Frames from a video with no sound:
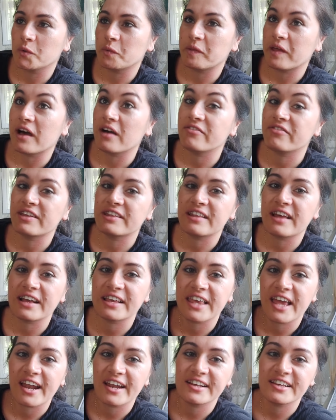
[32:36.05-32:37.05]
Daha
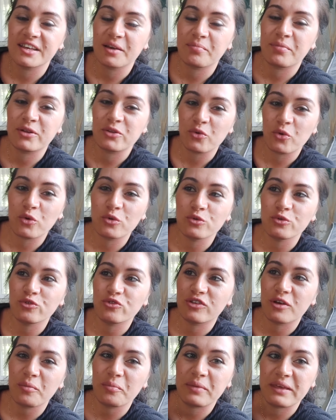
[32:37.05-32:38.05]
fedakarlık yapan
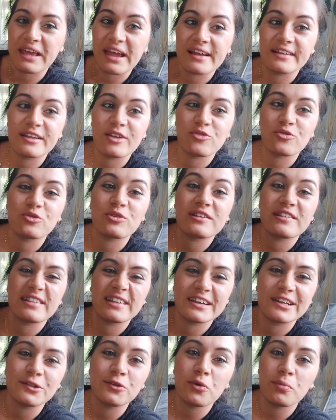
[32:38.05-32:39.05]
olunca bir yerden sonra
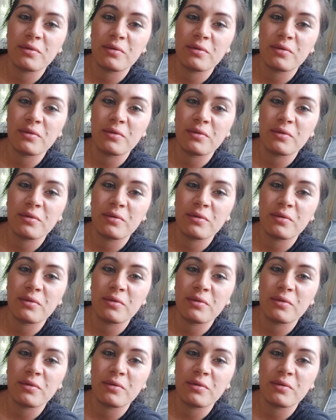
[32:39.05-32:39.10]
sıkılıyor,